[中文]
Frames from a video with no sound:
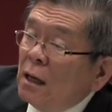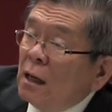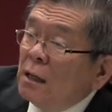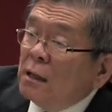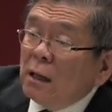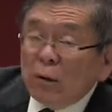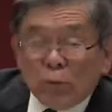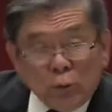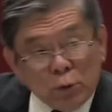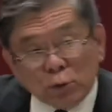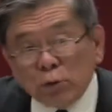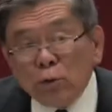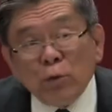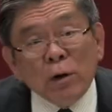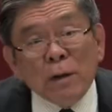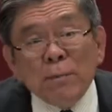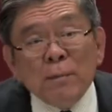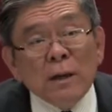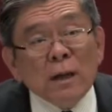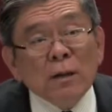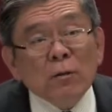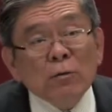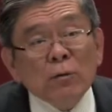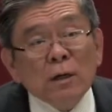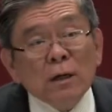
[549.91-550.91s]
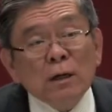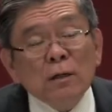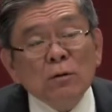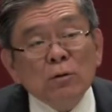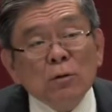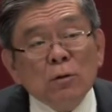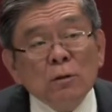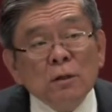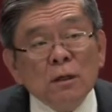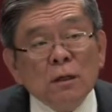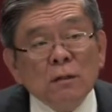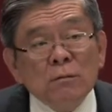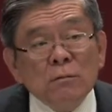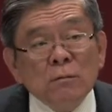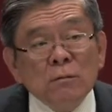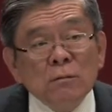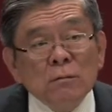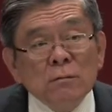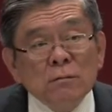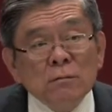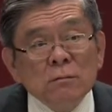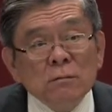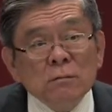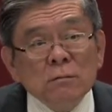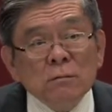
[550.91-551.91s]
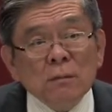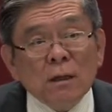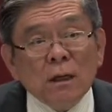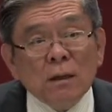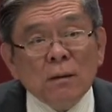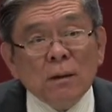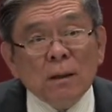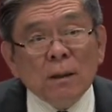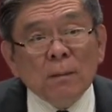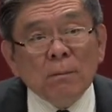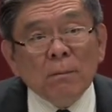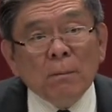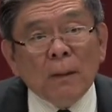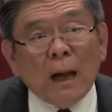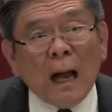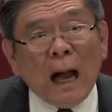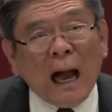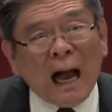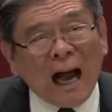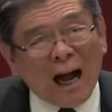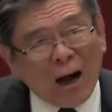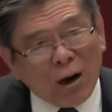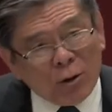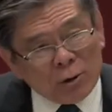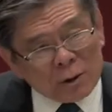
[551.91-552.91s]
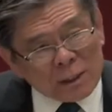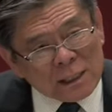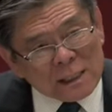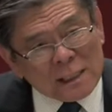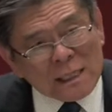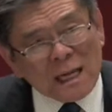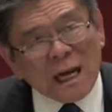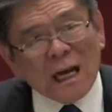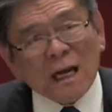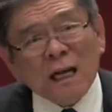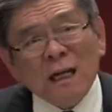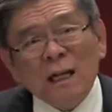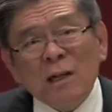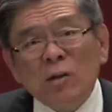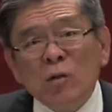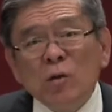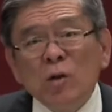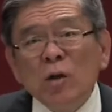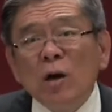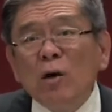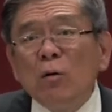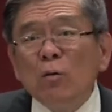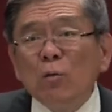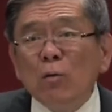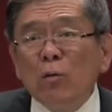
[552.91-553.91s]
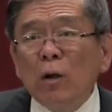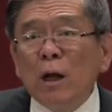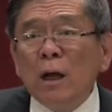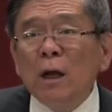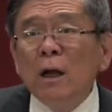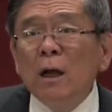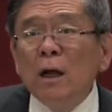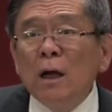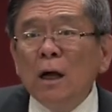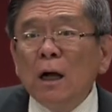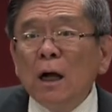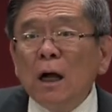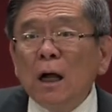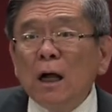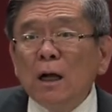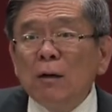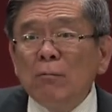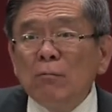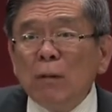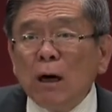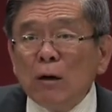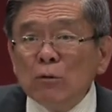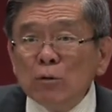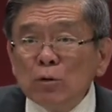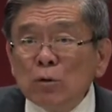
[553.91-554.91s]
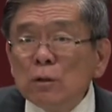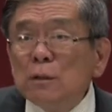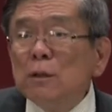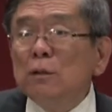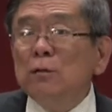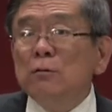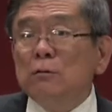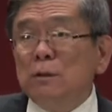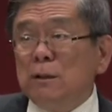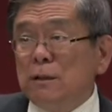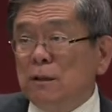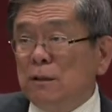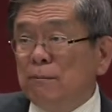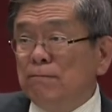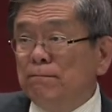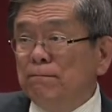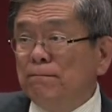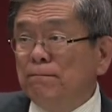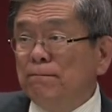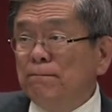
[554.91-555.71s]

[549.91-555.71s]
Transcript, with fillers: 那我就会面对很多的，好像很吊诡、很矛盾的东西，